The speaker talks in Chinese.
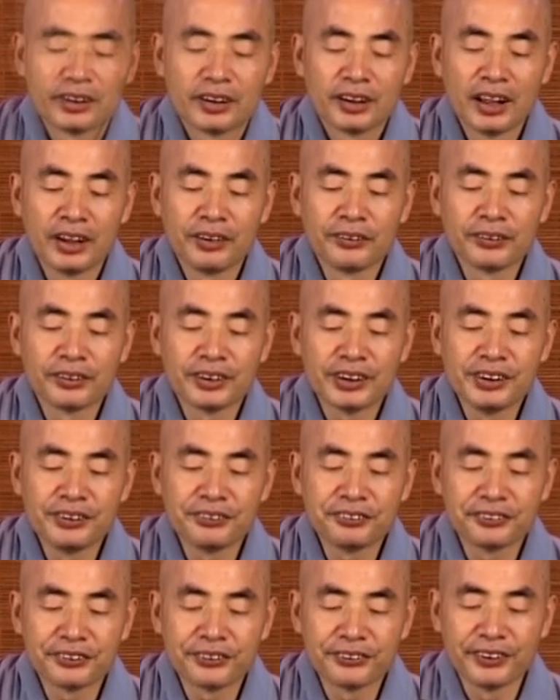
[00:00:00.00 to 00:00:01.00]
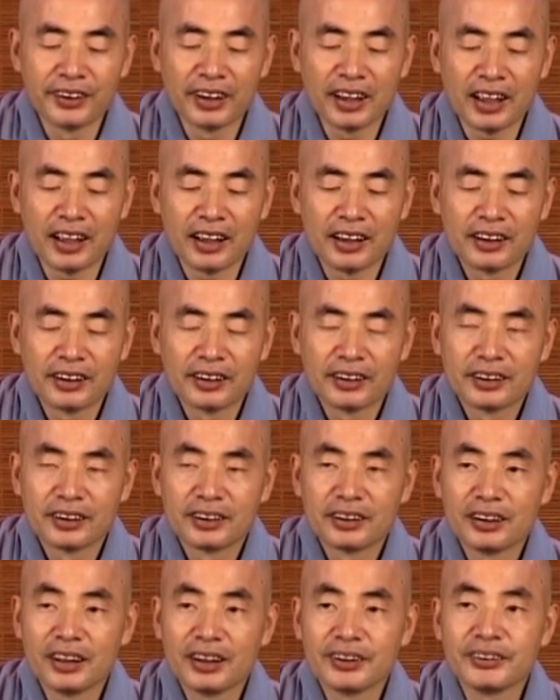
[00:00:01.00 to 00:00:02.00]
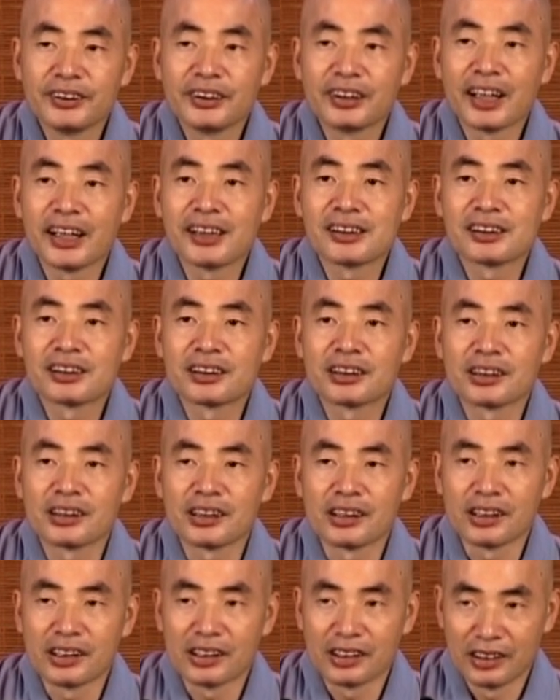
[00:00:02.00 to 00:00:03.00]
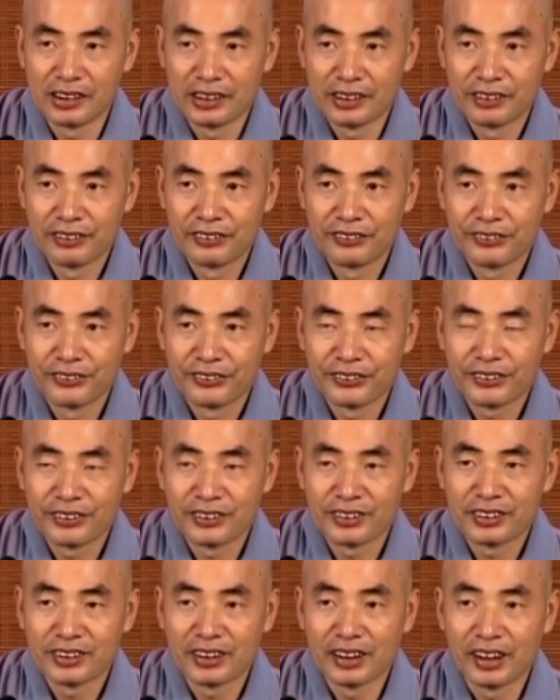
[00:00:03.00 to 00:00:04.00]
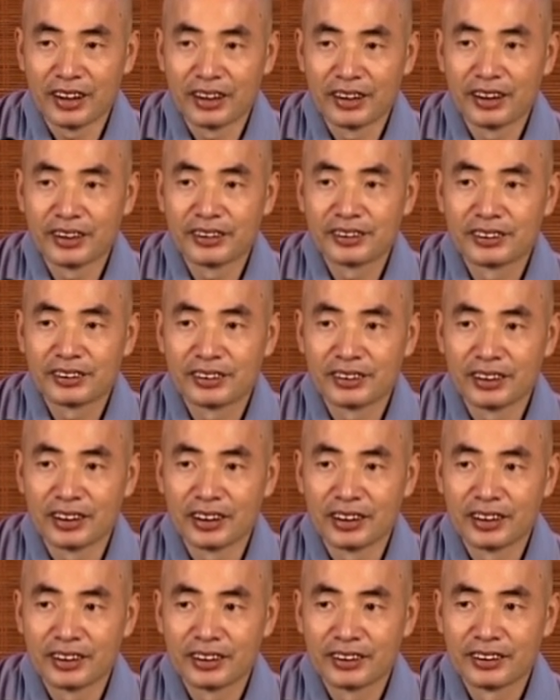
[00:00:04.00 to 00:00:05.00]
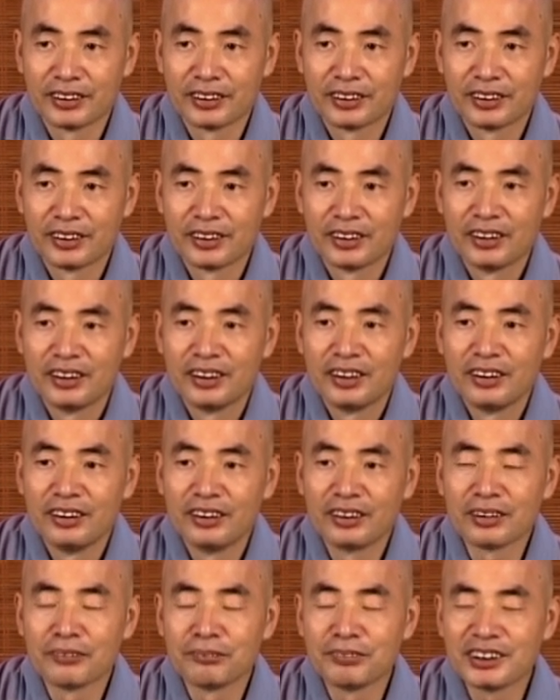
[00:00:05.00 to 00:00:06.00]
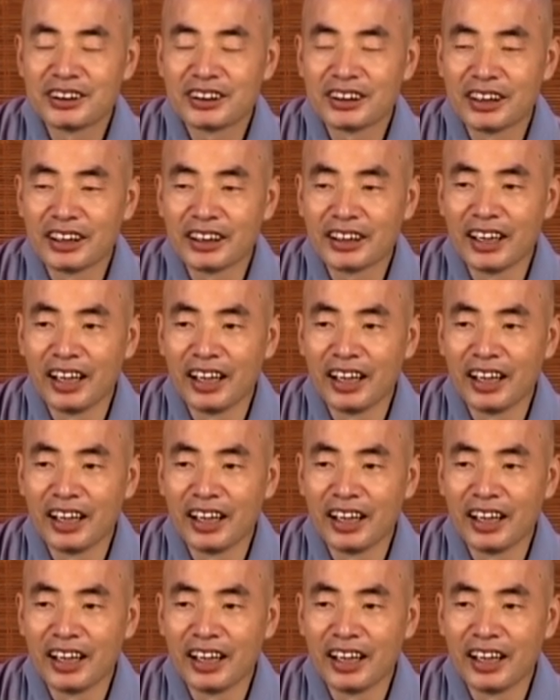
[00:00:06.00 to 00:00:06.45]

那如果衣服多了，那就应该舍，要舍。如果不舍